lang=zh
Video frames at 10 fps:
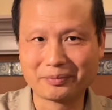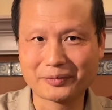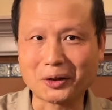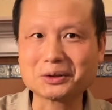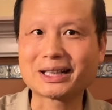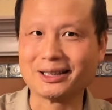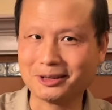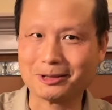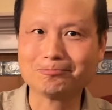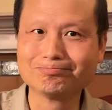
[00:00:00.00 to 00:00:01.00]
通常
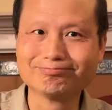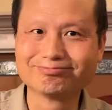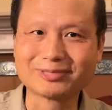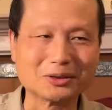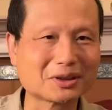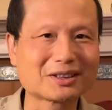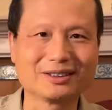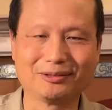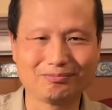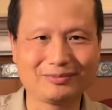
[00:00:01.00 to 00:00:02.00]
呢都是
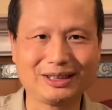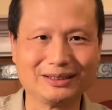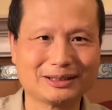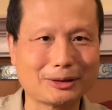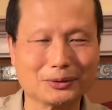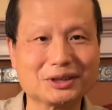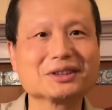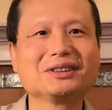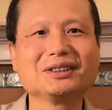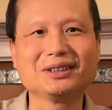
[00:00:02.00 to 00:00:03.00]
呃认为自
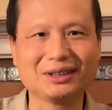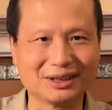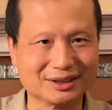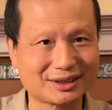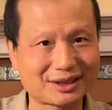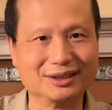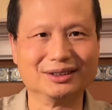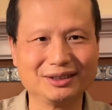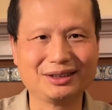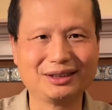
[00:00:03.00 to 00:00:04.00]
己的字
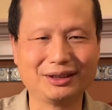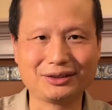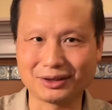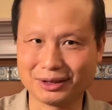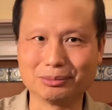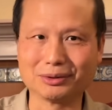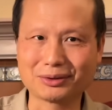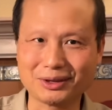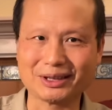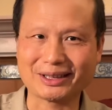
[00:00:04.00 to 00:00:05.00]
写的不
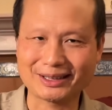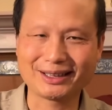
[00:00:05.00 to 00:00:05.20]
错的，